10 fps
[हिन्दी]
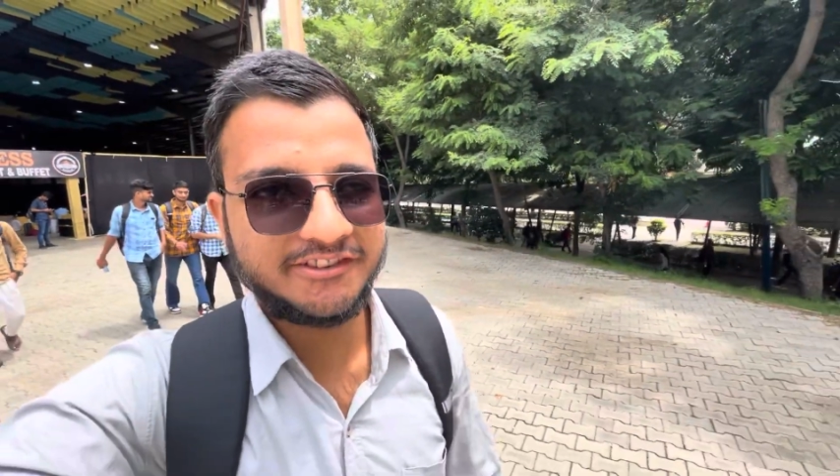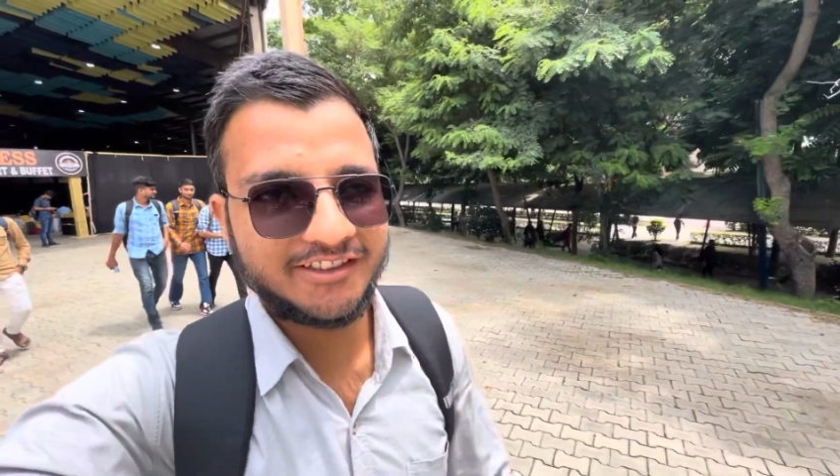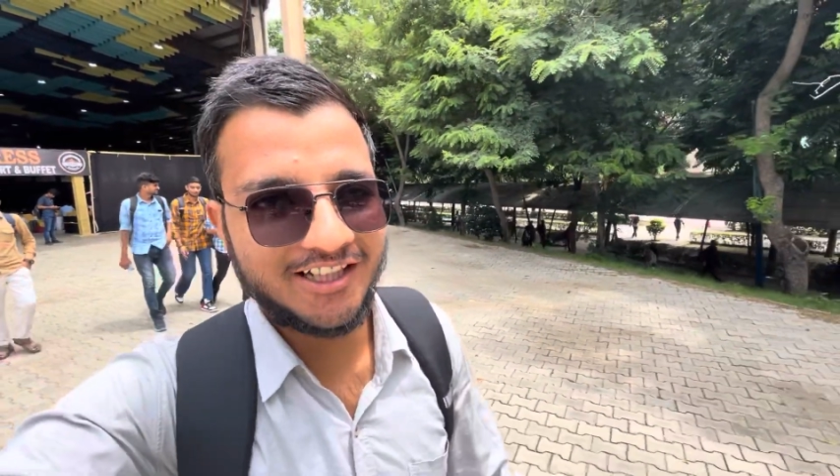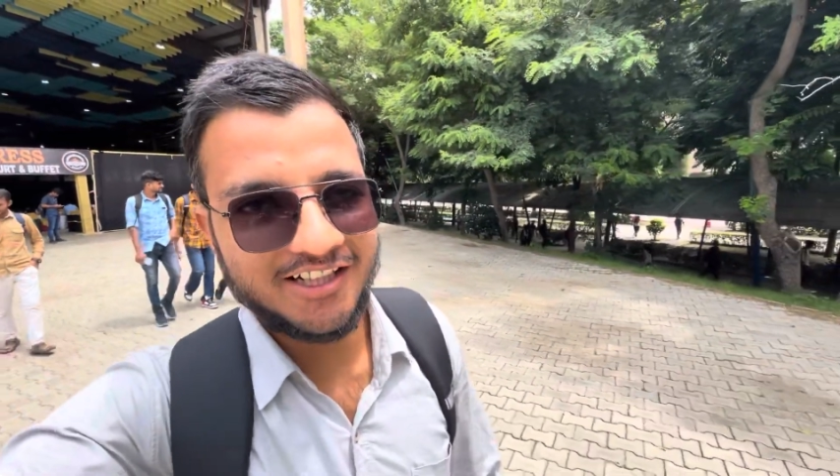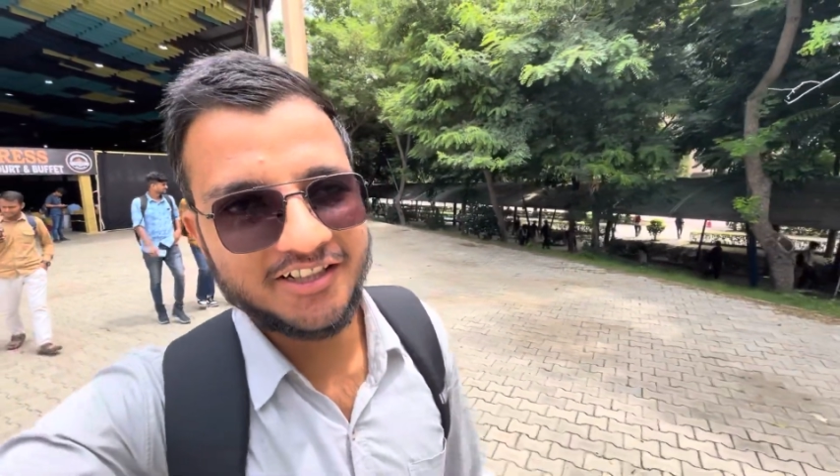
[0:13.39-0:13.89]

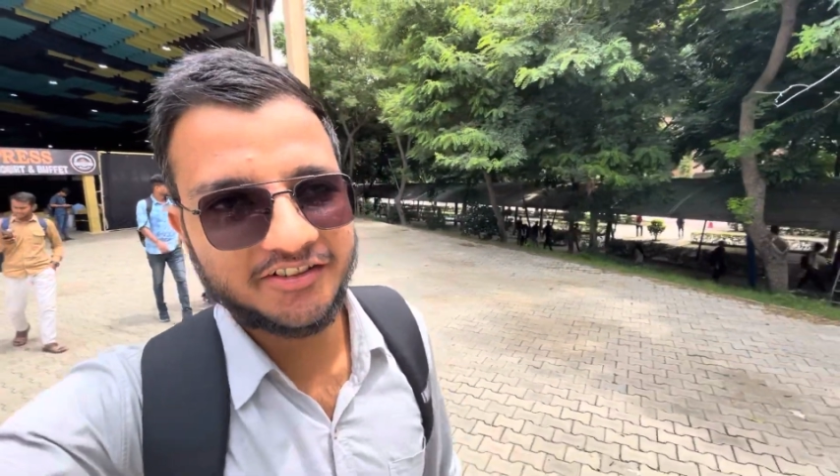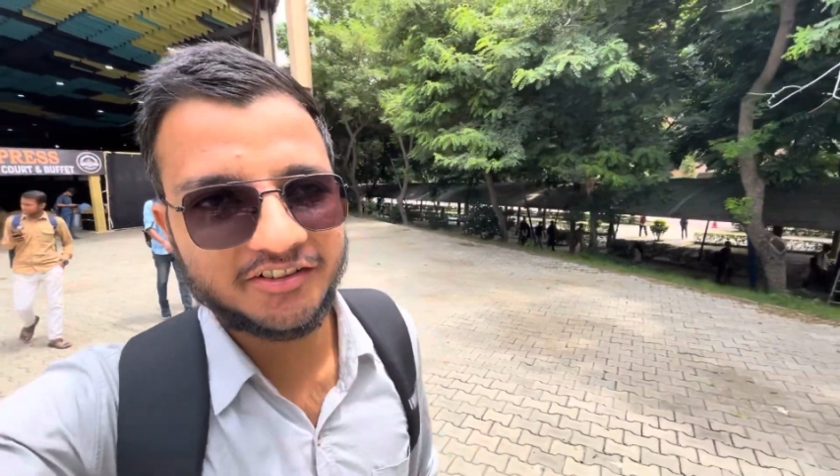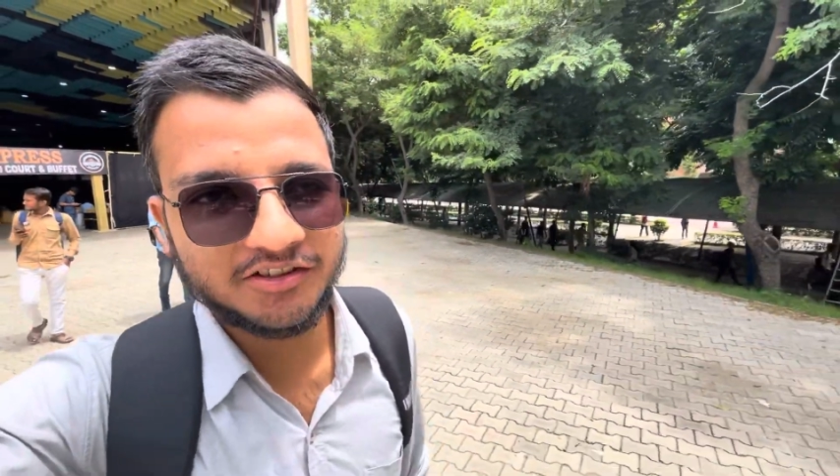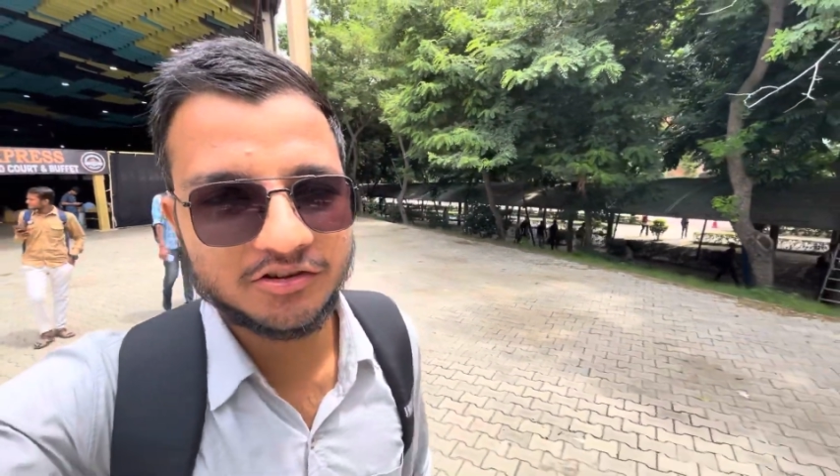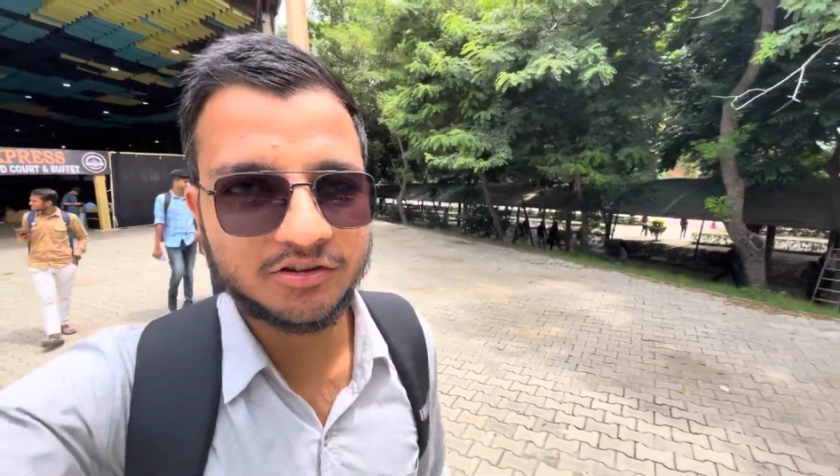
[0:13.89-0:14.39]
क्या ही कर
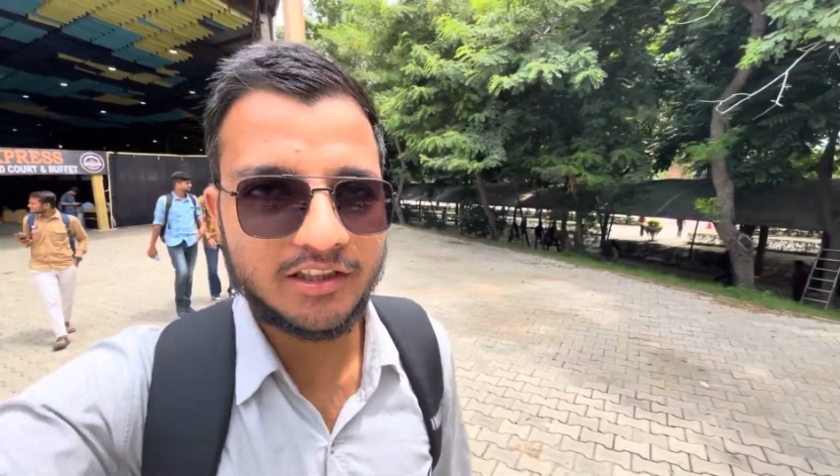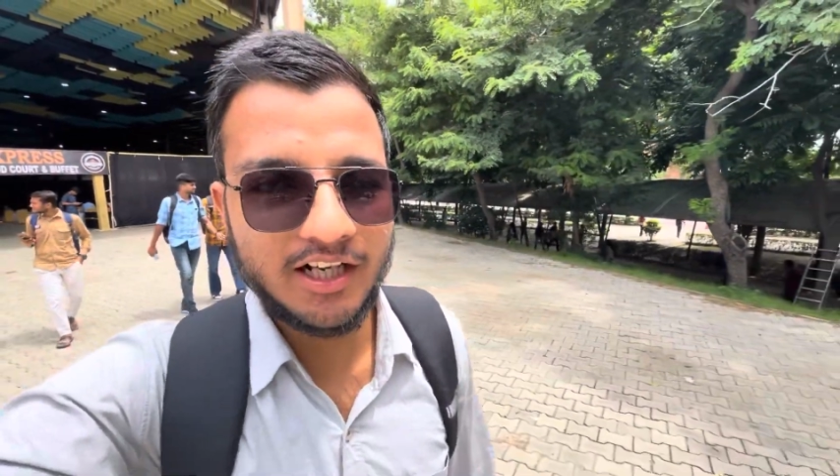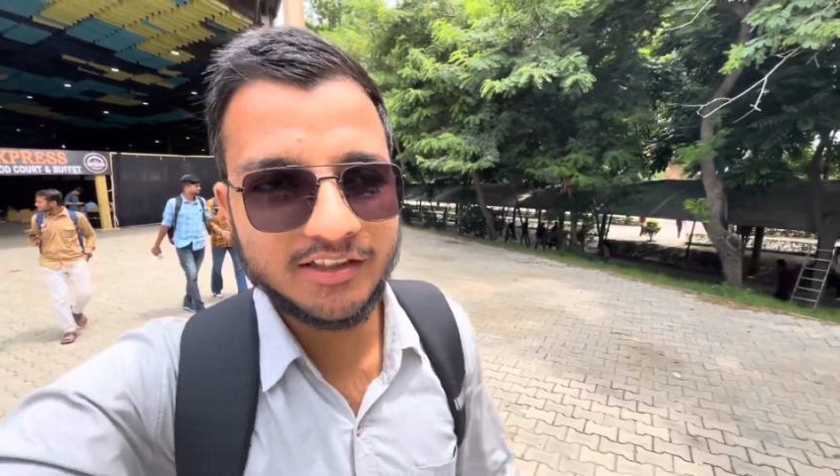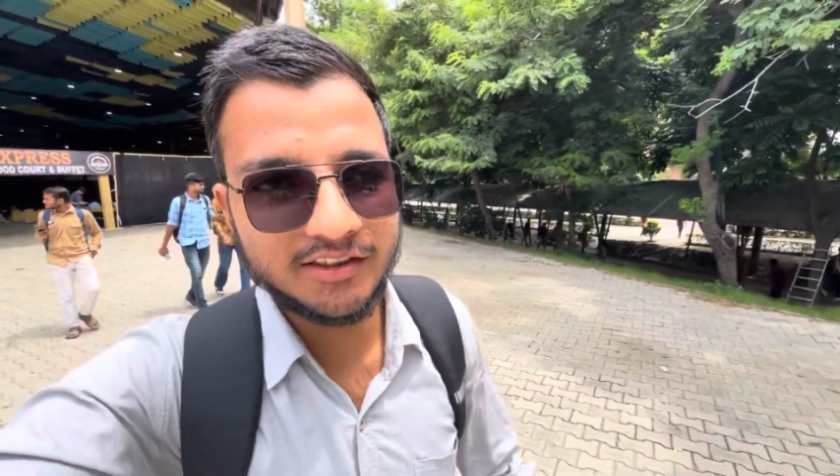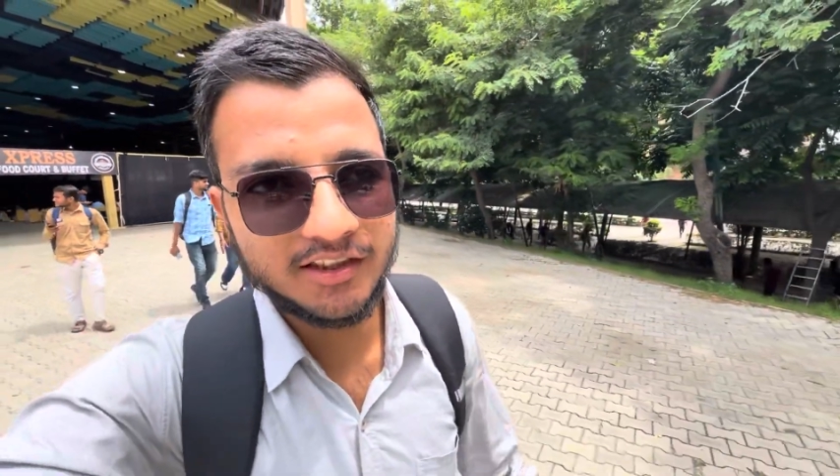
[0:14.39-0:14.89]
सकता हूँ तो
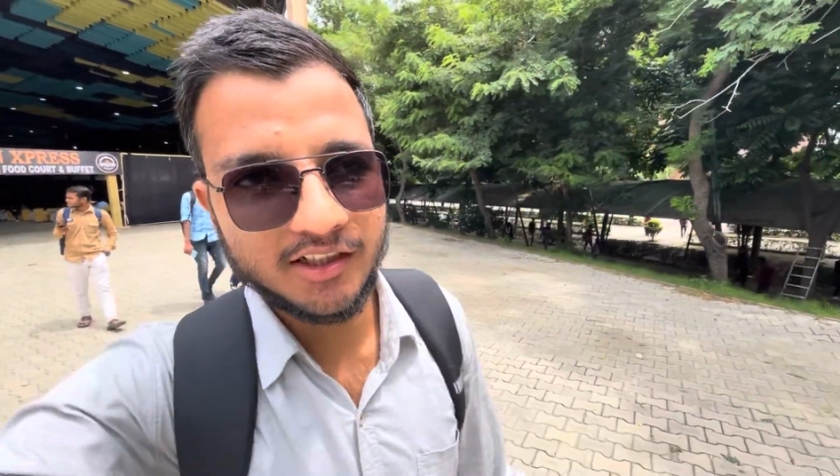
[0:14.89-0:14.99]
क्लास ही जा